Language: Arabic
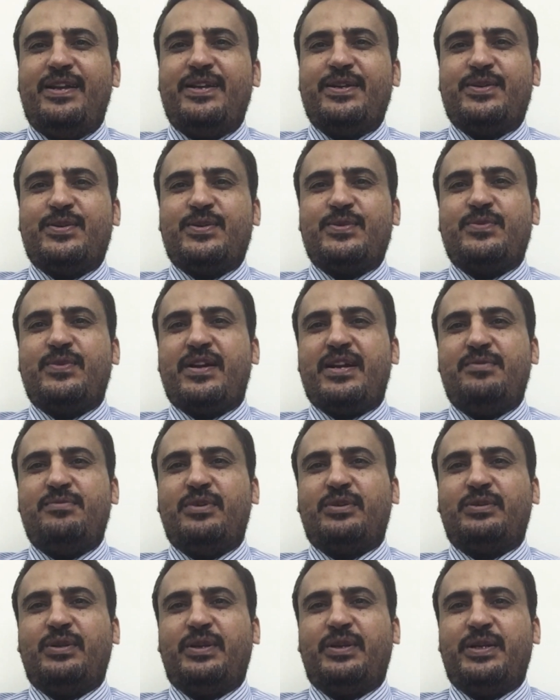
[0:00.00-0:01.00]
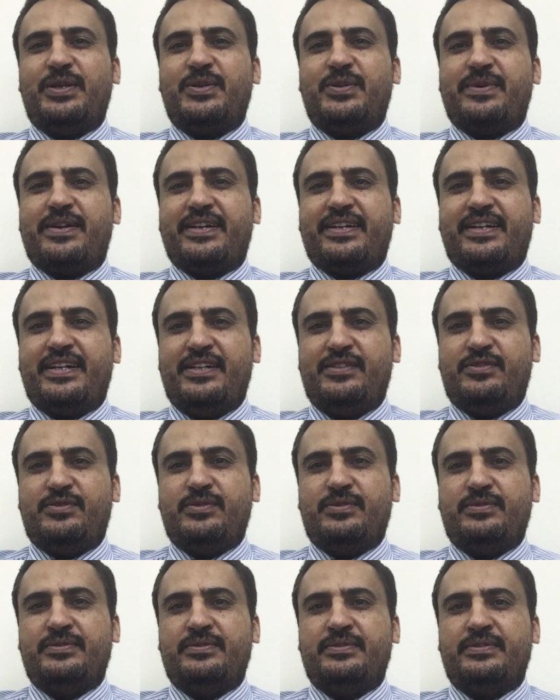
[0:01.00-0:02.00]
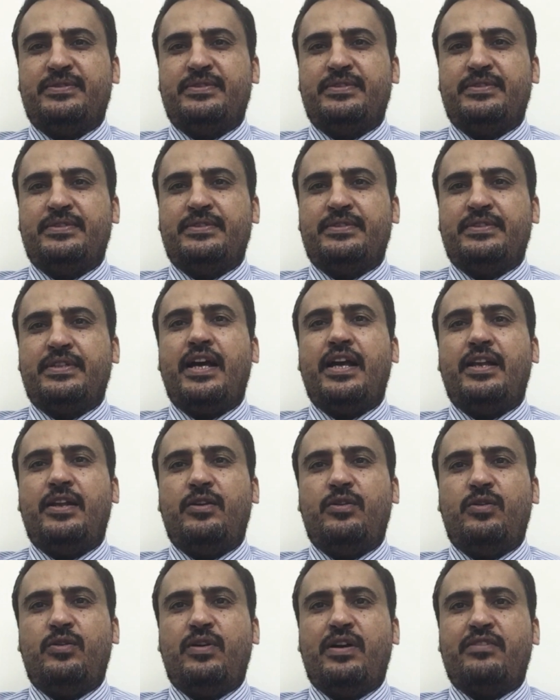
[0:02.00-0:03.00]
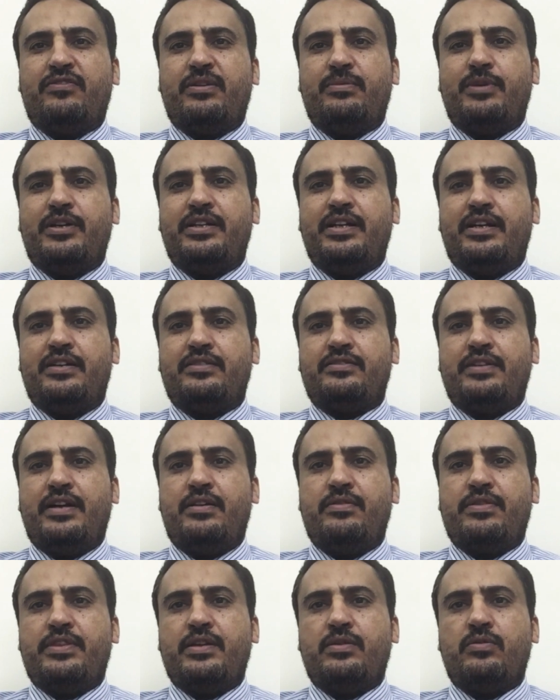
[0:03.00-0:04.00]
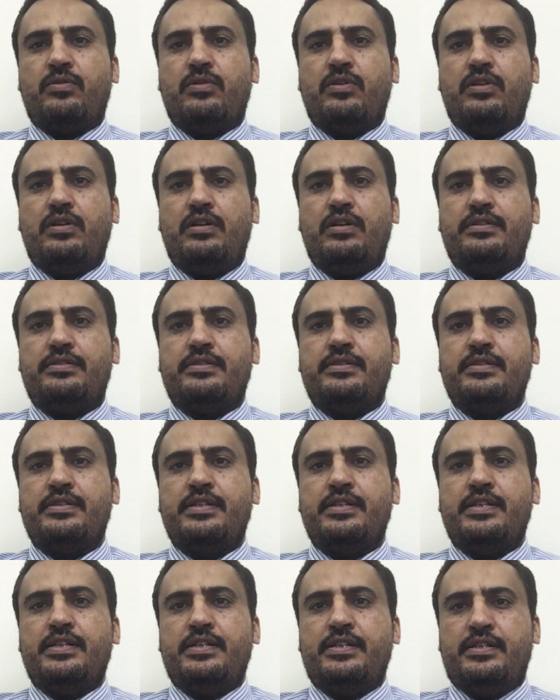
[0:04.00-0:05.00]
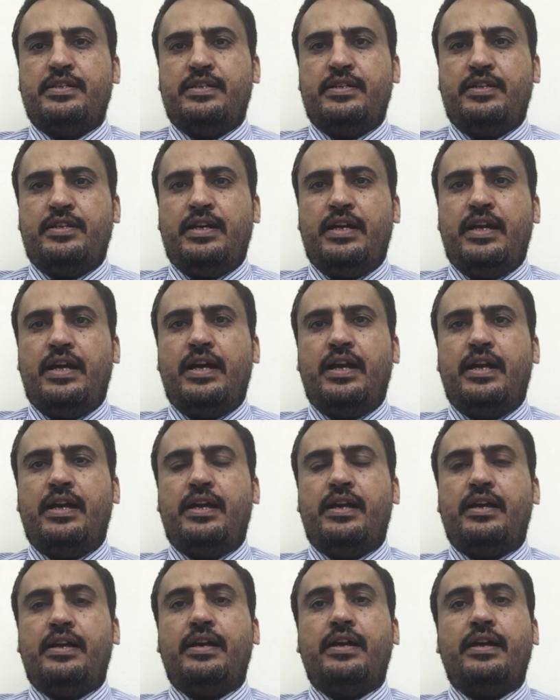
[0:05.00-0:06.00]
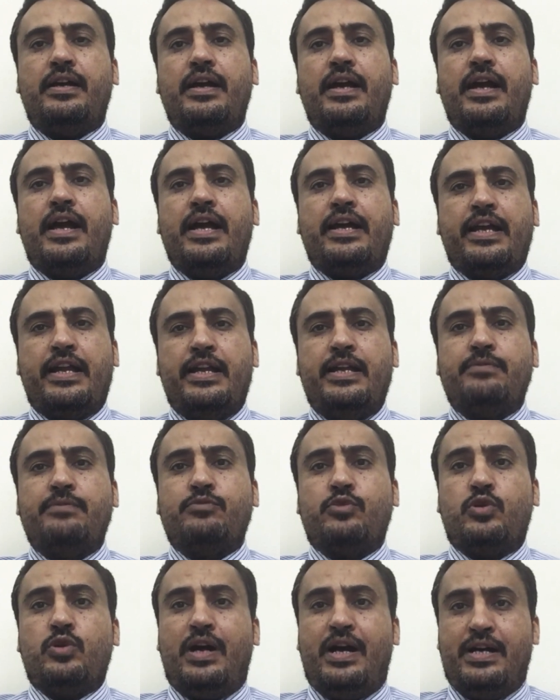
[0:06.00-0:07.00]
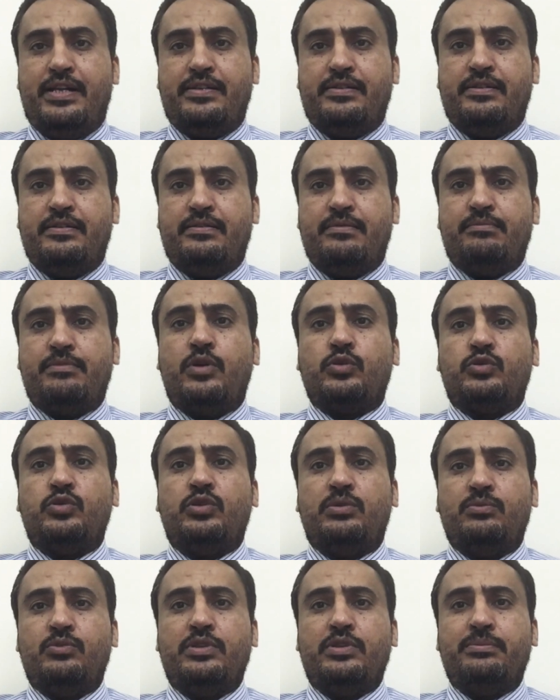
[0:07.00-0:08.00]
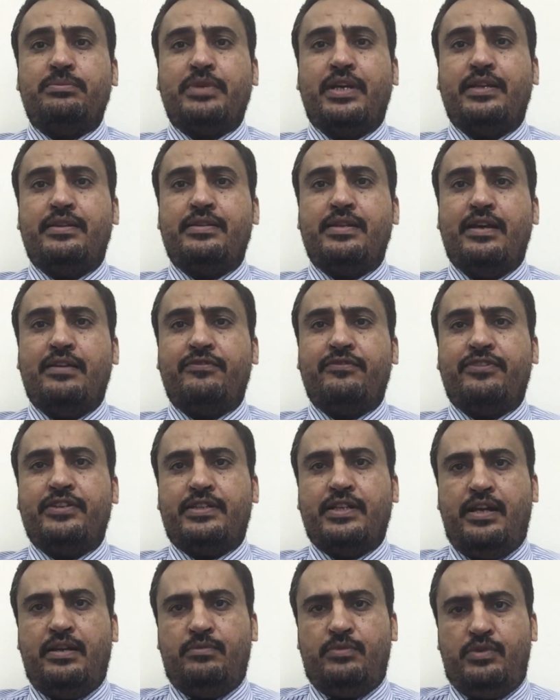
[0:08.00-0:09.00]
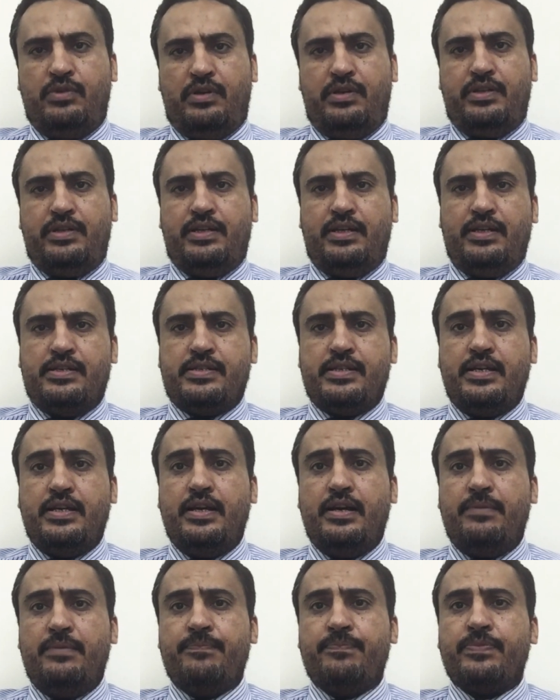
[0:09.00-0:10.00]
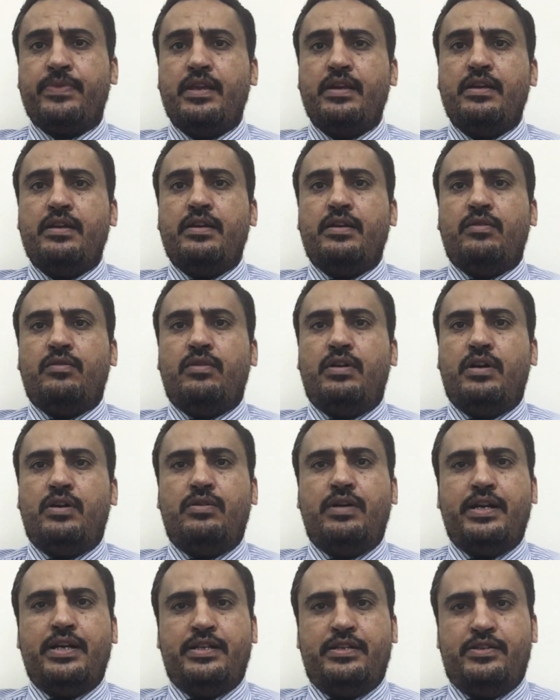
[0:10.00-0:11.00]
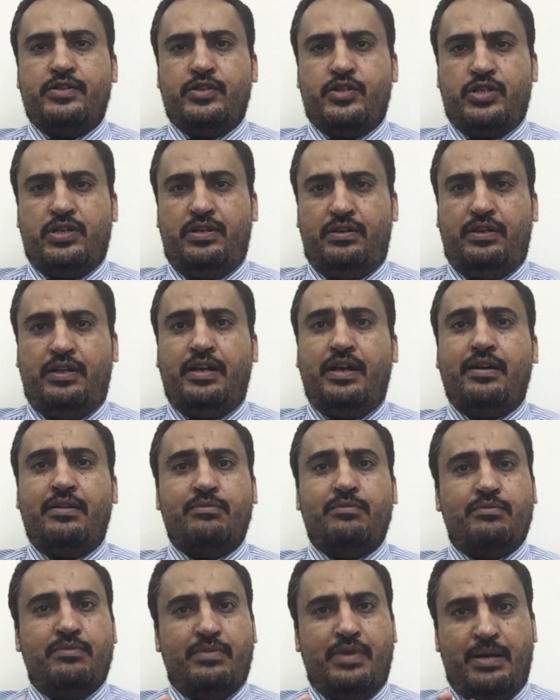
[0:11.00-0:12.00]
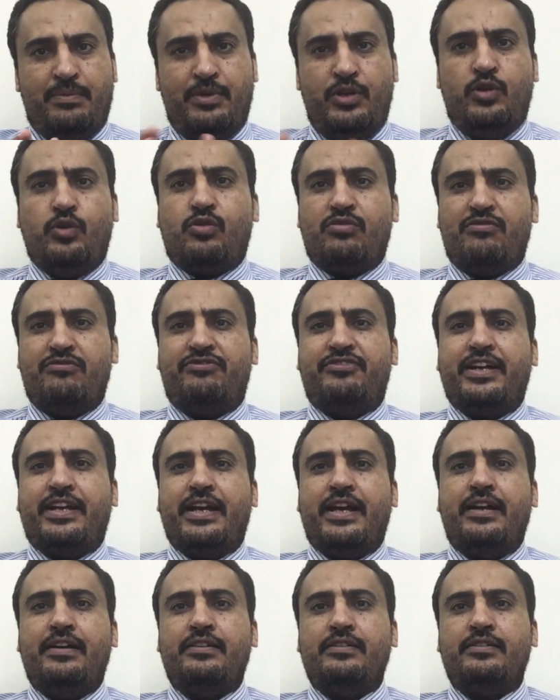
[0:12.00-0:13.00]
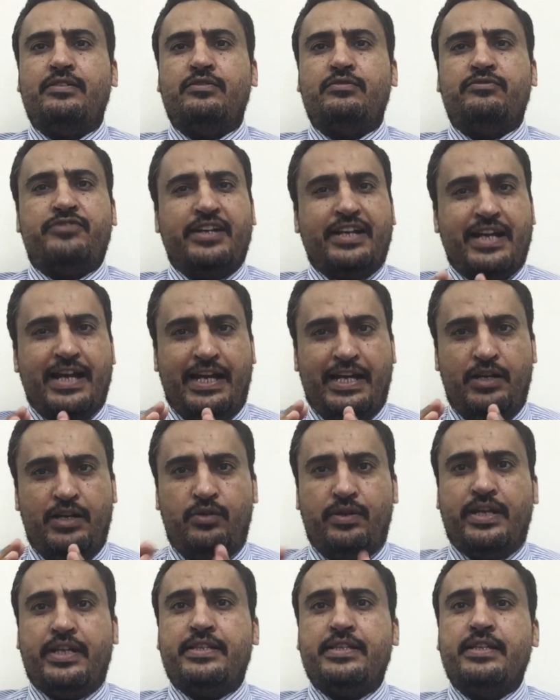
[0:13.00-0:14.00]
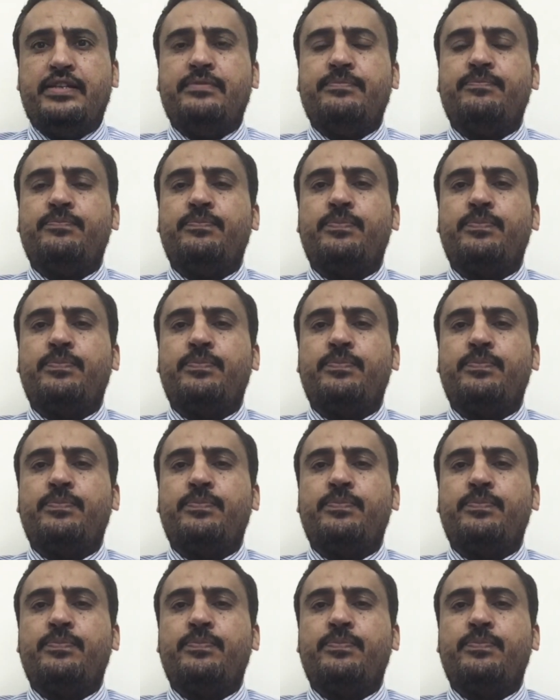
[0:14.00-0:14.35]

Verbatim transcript: عليكم ورحمة الله وبركاته Hello everybody around the world أه هكلمكم عن موضوع مهم جدا في تعلم اللغة الإنجليزية وهو إن إن شاء الله عامل لكم فجأة فجأة حلوة جدا